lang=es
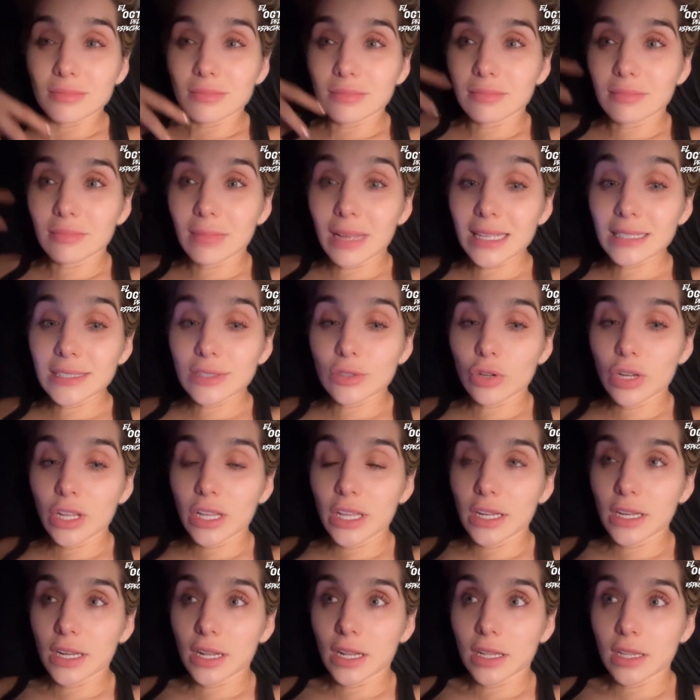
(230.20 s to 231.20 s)
más
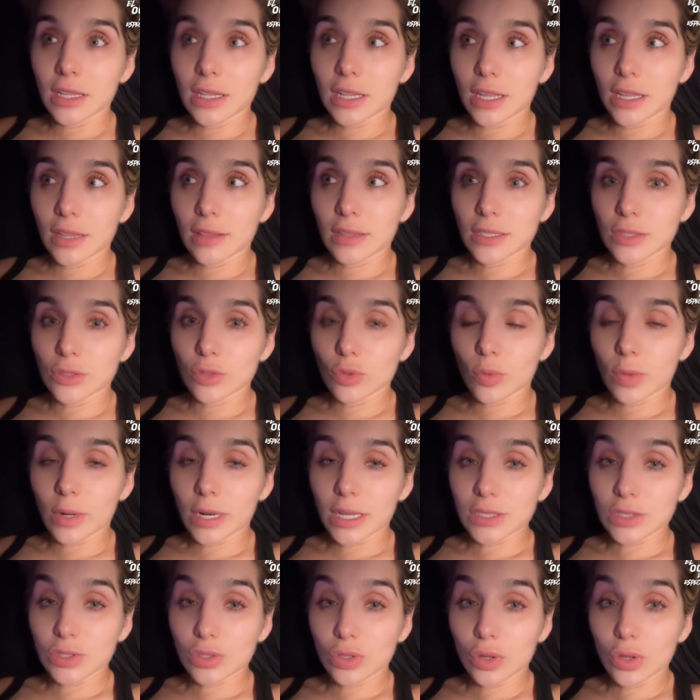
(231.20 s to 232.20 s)
original de, de su
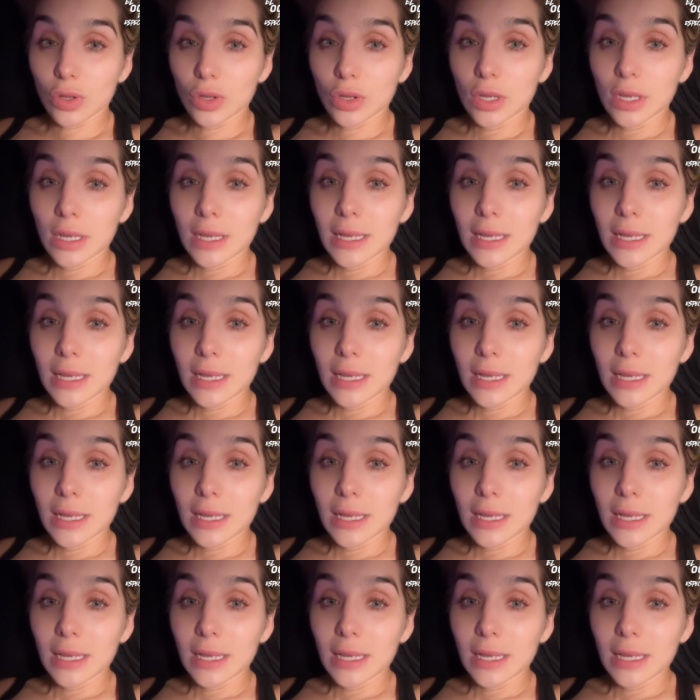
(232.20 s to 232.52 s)
brazo,